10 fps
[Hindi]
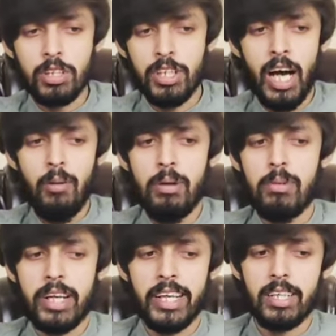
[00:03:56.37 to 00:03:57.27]
यहाँ पे
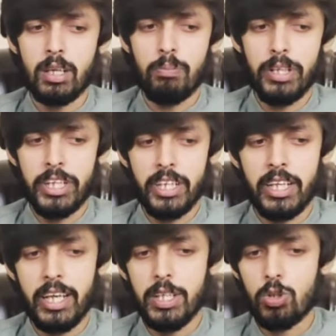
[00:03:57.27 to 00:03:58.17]
हमारा एक
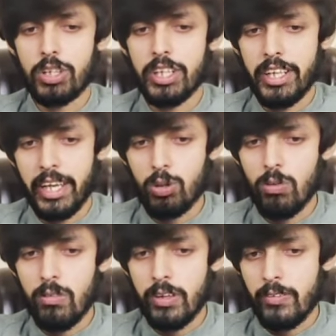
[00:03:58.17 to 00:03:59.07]
कंपटीटर है जो कि रैंक वा